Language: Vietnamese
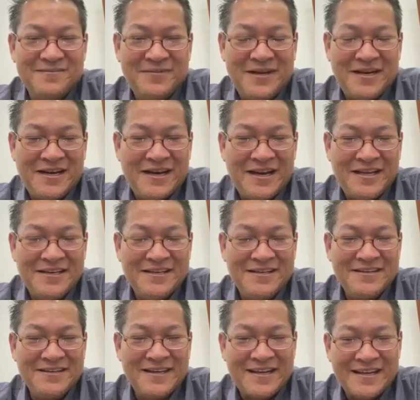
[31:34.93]
miền
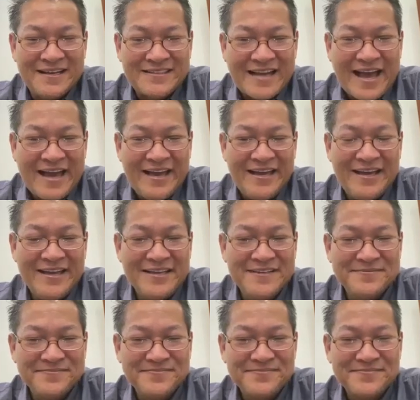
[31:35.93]
lin là nâng đài
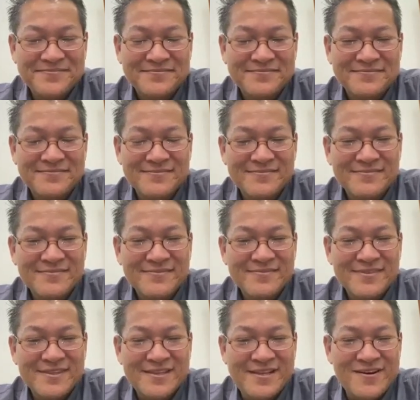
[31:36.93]

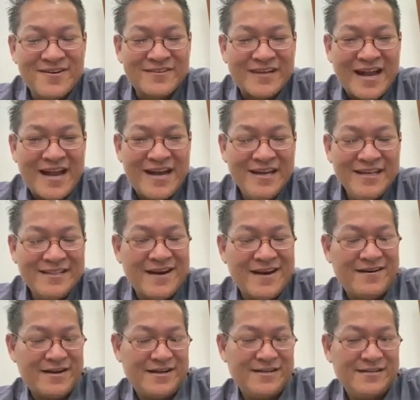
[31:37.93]
thì còn ta hái
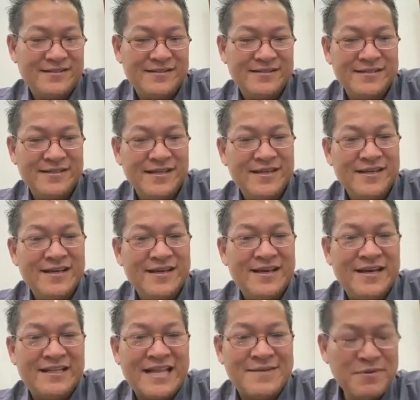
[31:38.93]
thọt
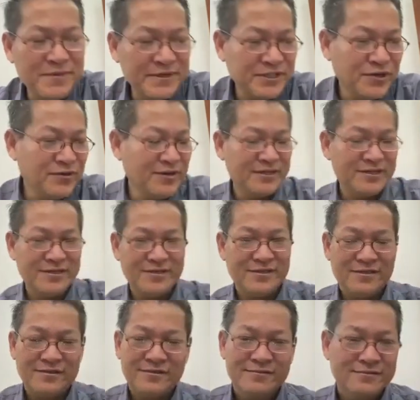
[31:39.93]
hai cái ta mắm mắm show
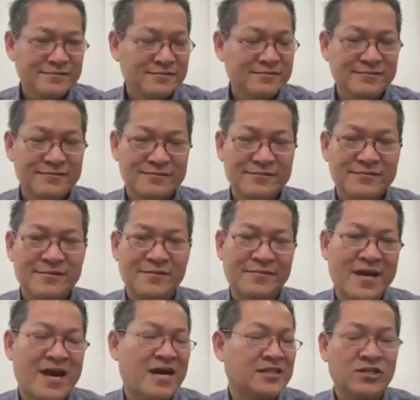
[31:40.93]

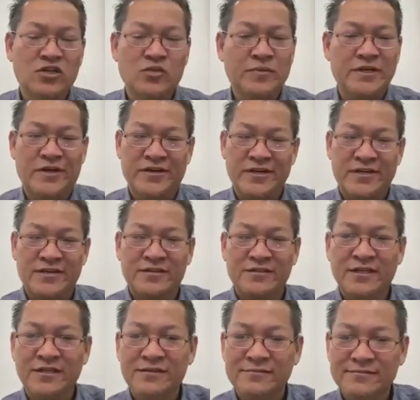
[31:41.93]
chúng ta up show bị khỏi khả
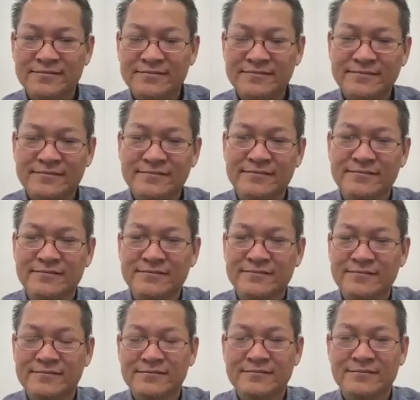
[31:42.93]
năng thế
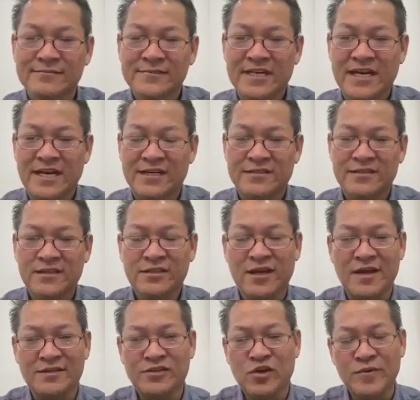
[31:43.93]
à chắc
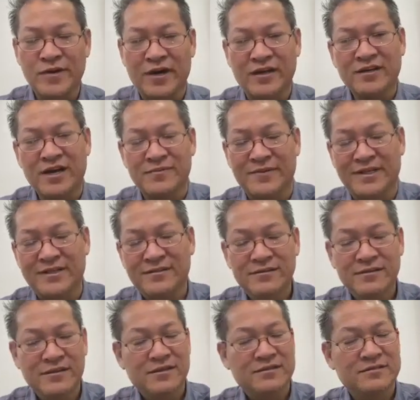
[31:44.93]
thọt show với nó thọt mày
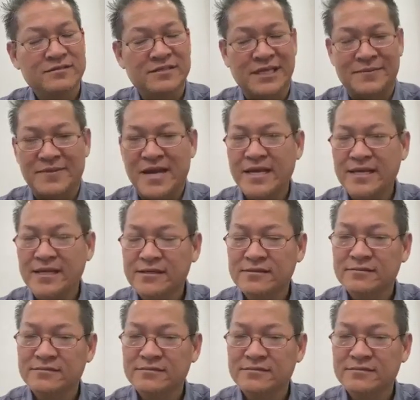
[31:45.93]
chạp đáy